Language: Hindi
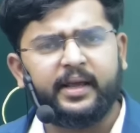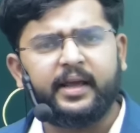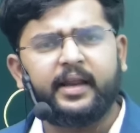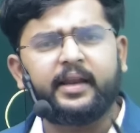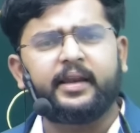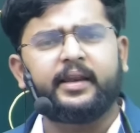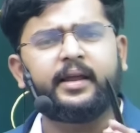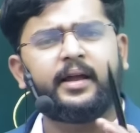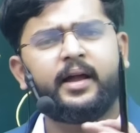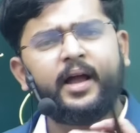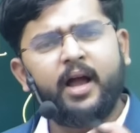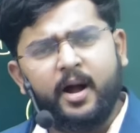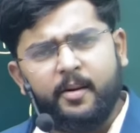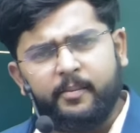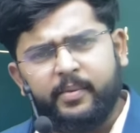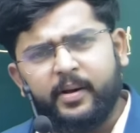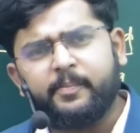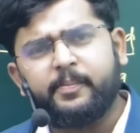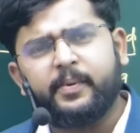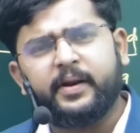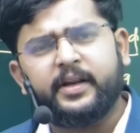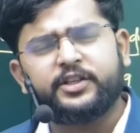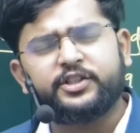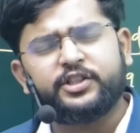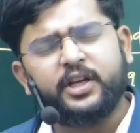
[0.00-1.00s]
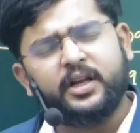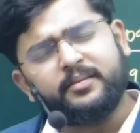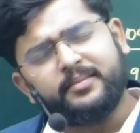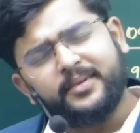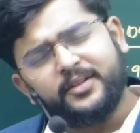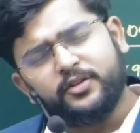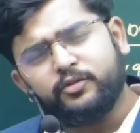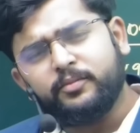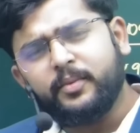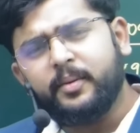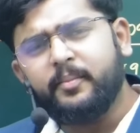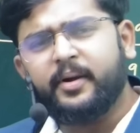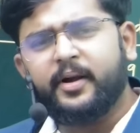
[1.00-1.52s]
नहीं है पर परेशान मत हो
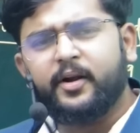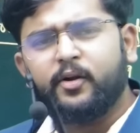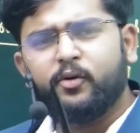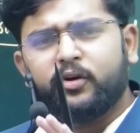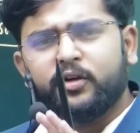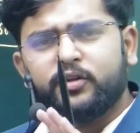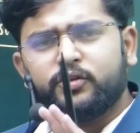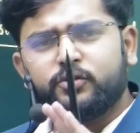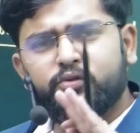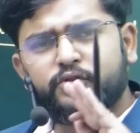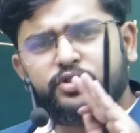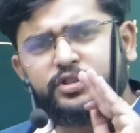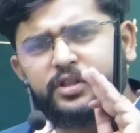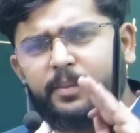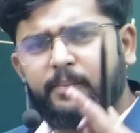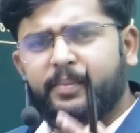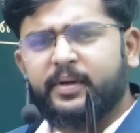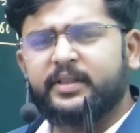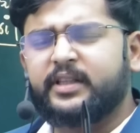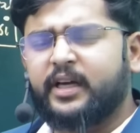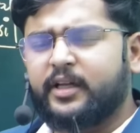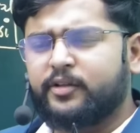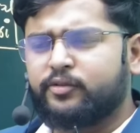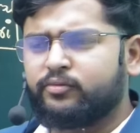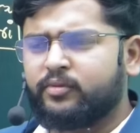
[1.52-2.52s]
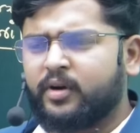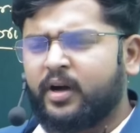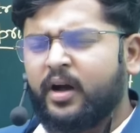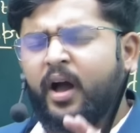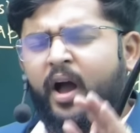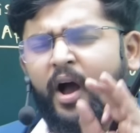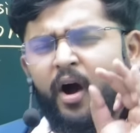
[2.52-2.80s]
मैं वीडियो के थ्रू सब बता दूंगा